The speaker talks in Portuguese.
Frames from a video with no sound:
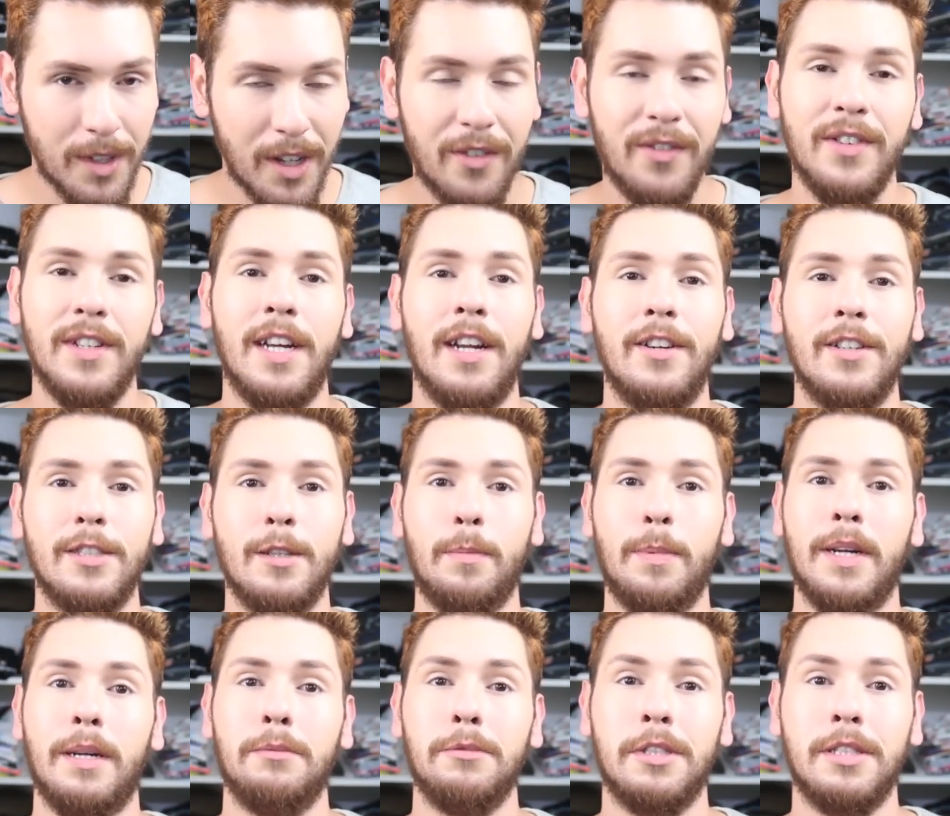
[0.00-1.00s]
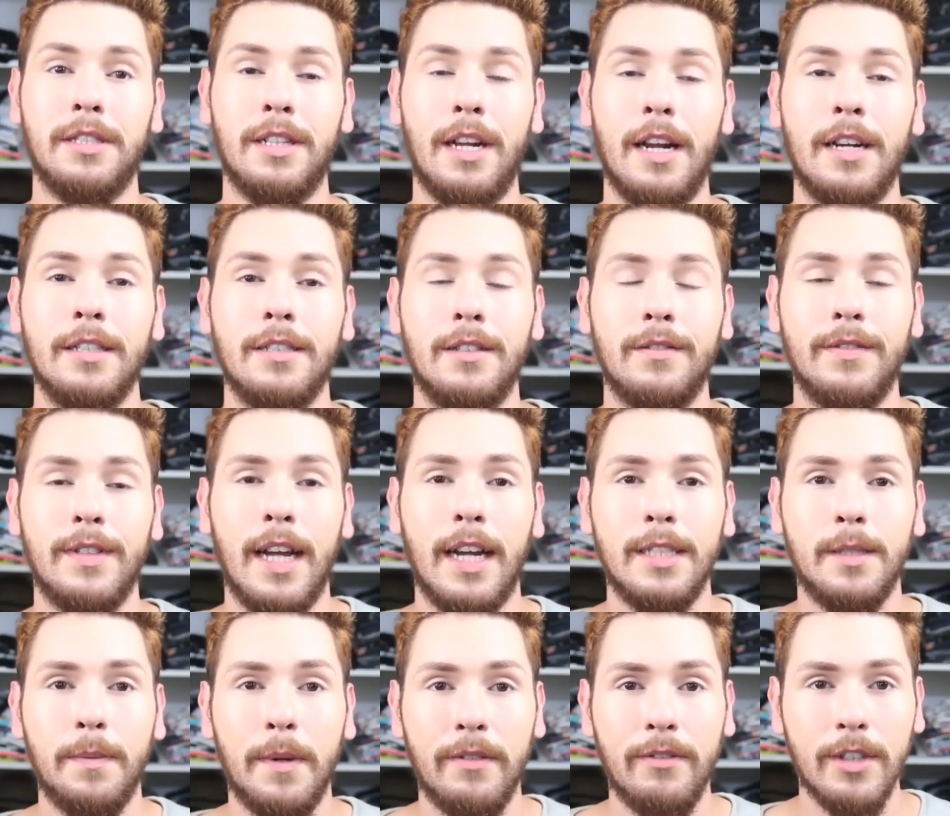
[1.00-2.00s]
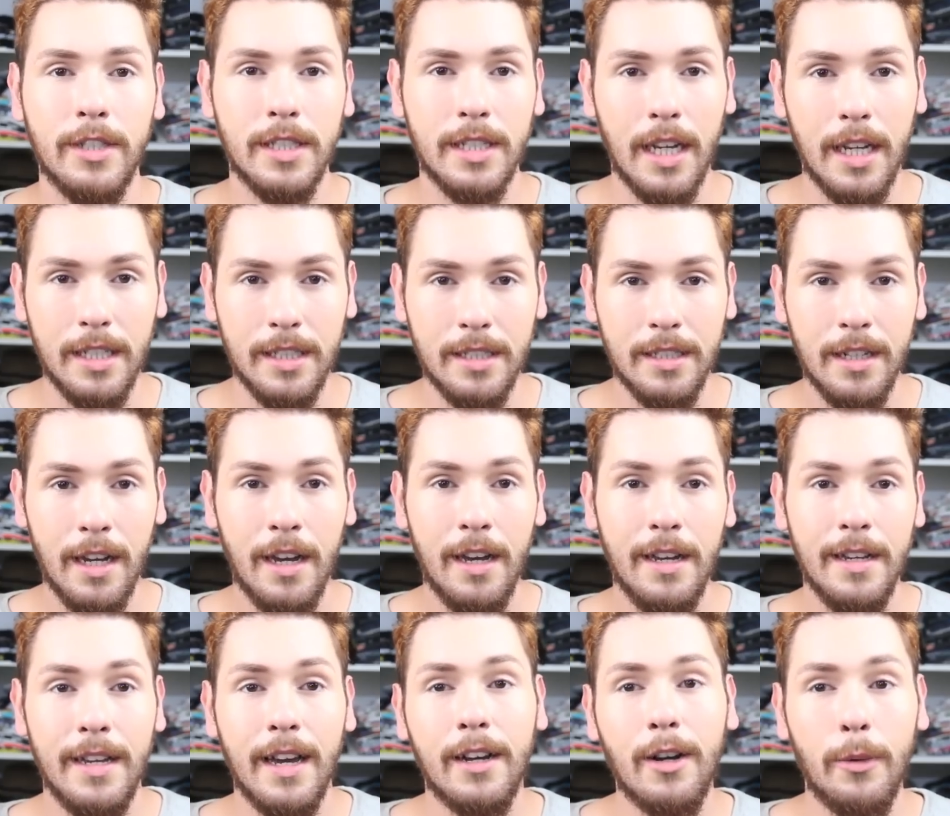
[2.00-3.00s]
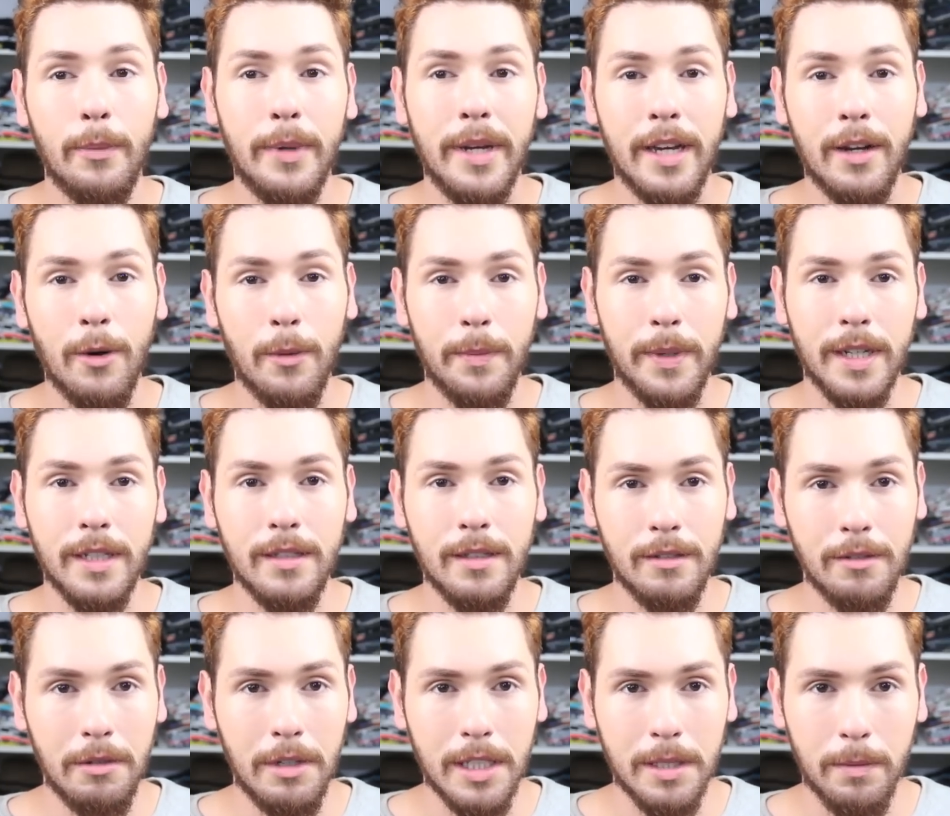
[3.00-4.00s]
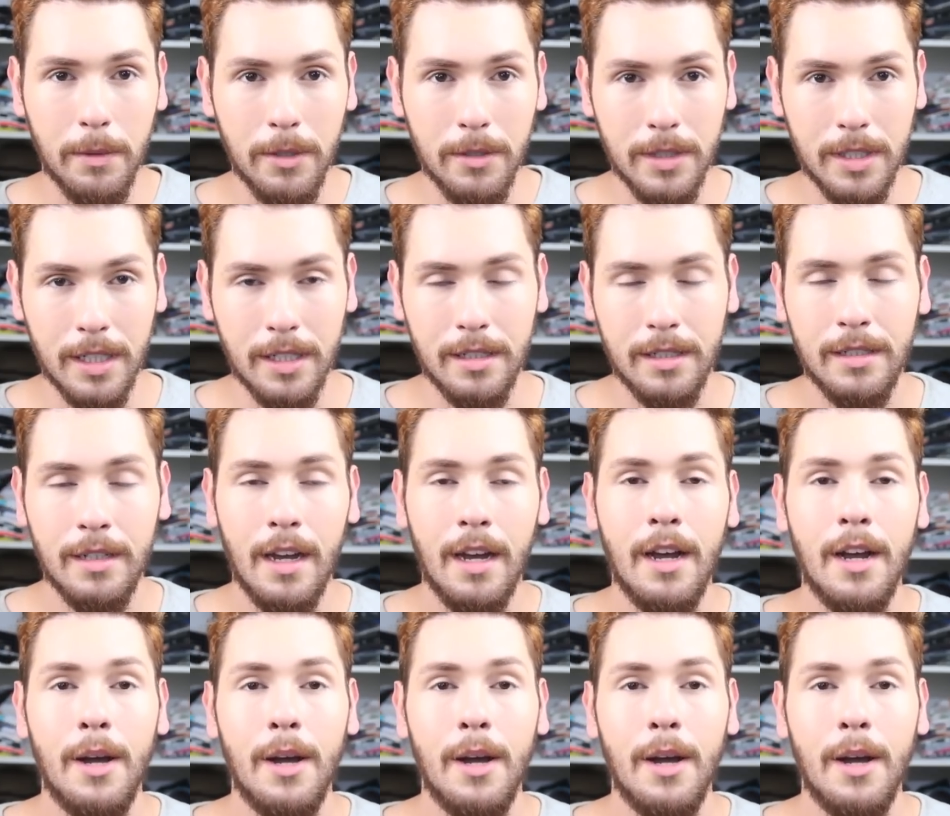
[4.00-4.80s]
Eu fui na loja para mostrar as novidades para vocês e acabei comprando duas blusas